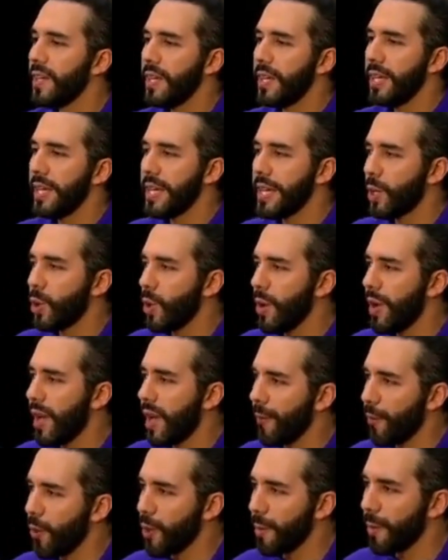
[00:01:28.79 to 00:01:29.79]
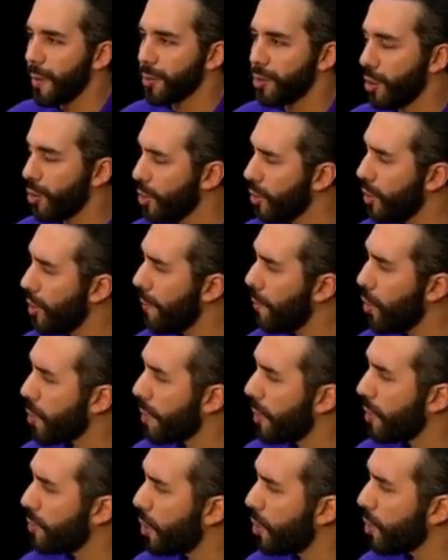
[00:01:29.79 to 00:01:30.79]
Incluye la formación, la
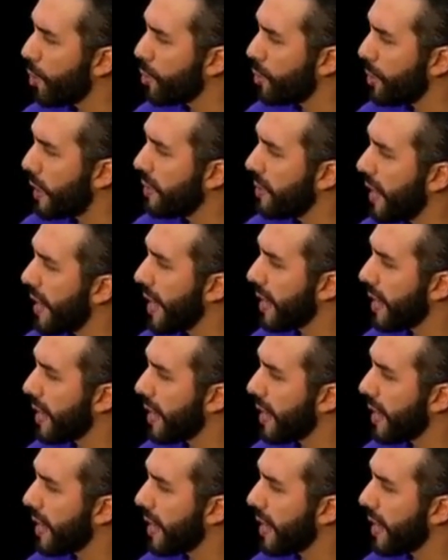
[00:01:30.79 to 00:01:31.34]
formación docente,